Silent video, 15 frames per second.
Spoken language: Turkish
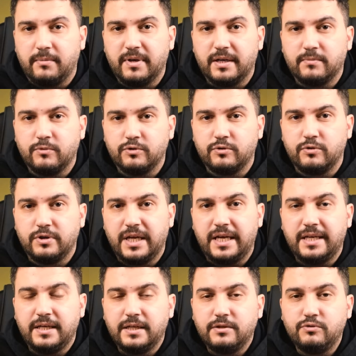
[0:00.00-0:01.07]
kamera
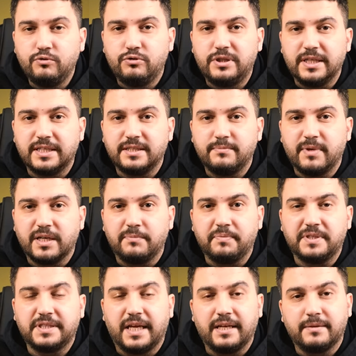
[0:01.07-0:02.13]
modülüne 108
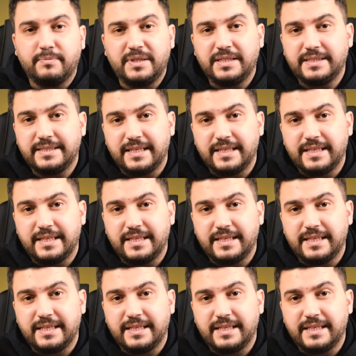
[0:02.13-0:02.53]
megapiksellik bir